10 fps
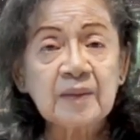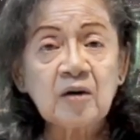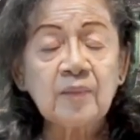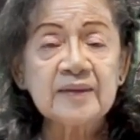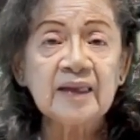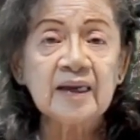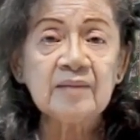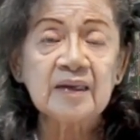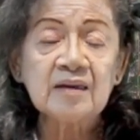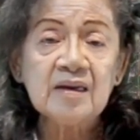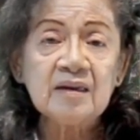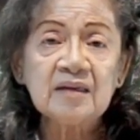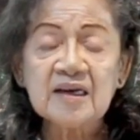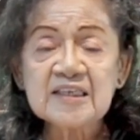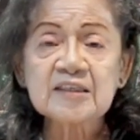hindi pa raw pandemic,
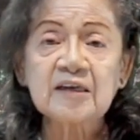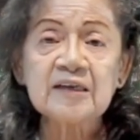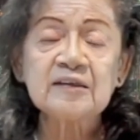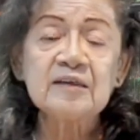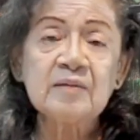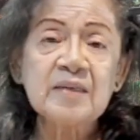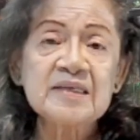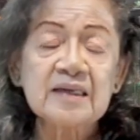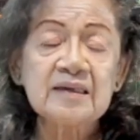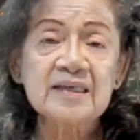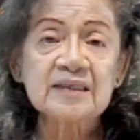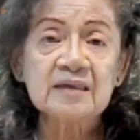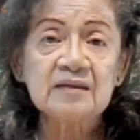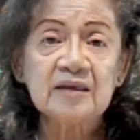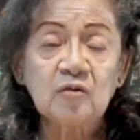na straight nila minsan
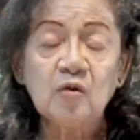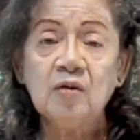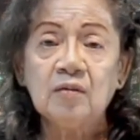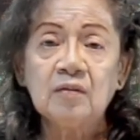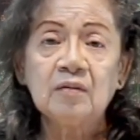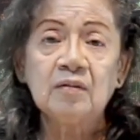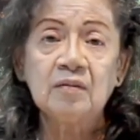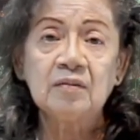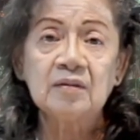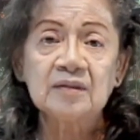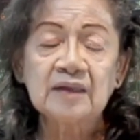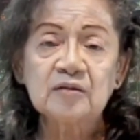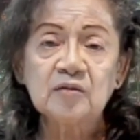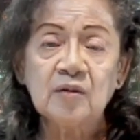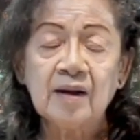ng isang linggo o
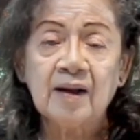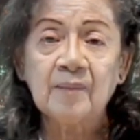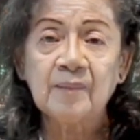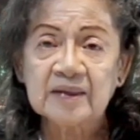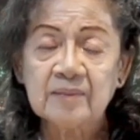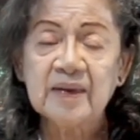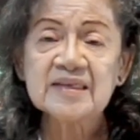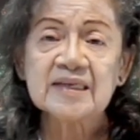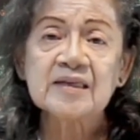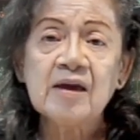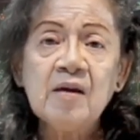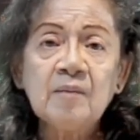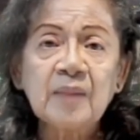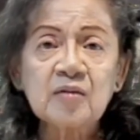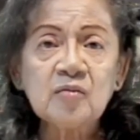tatlong uh, apat na beses.
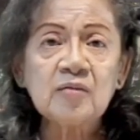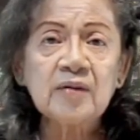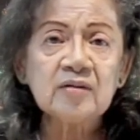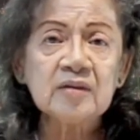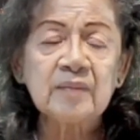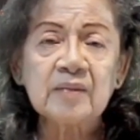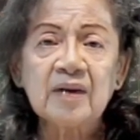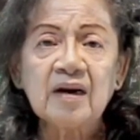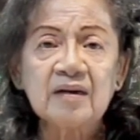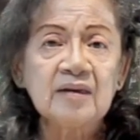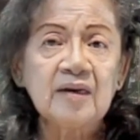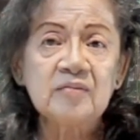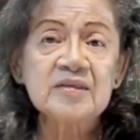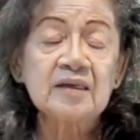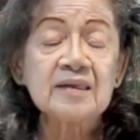Pero ho ngayon may mga ka
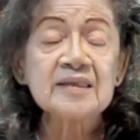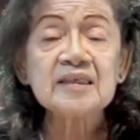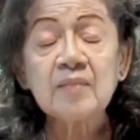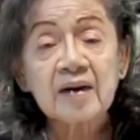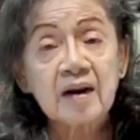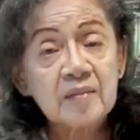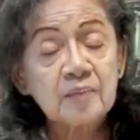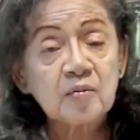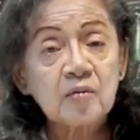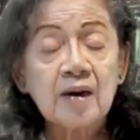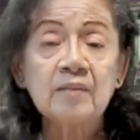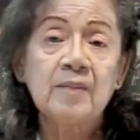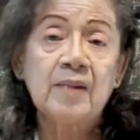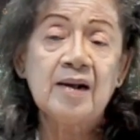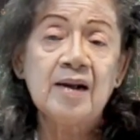drivers kasi marami po
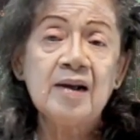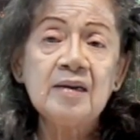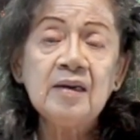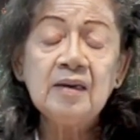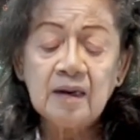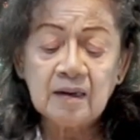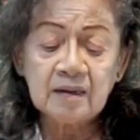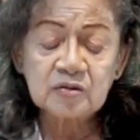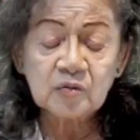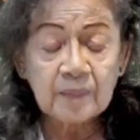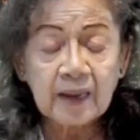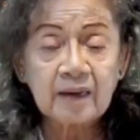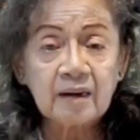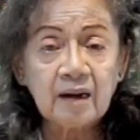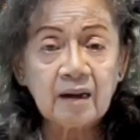ang mga uh, ah,
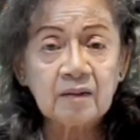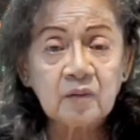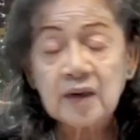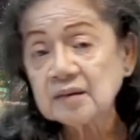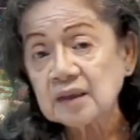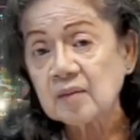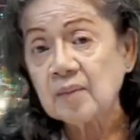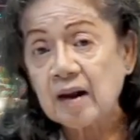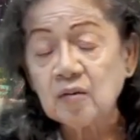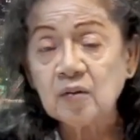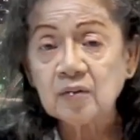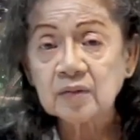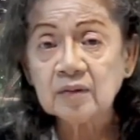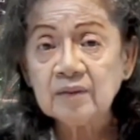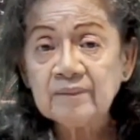super na walang
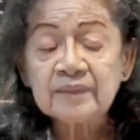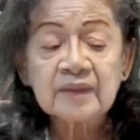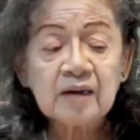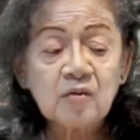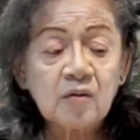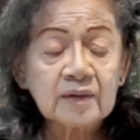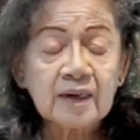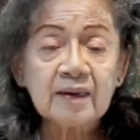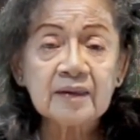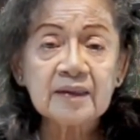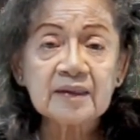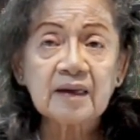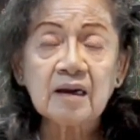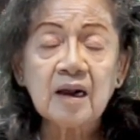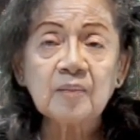trabaho, no? Nako, na
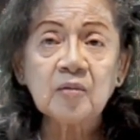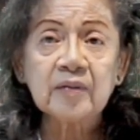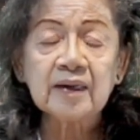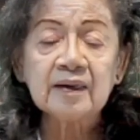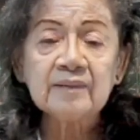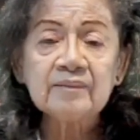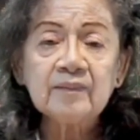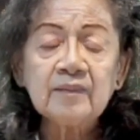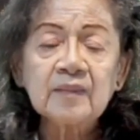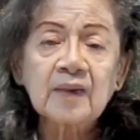ika nga po eh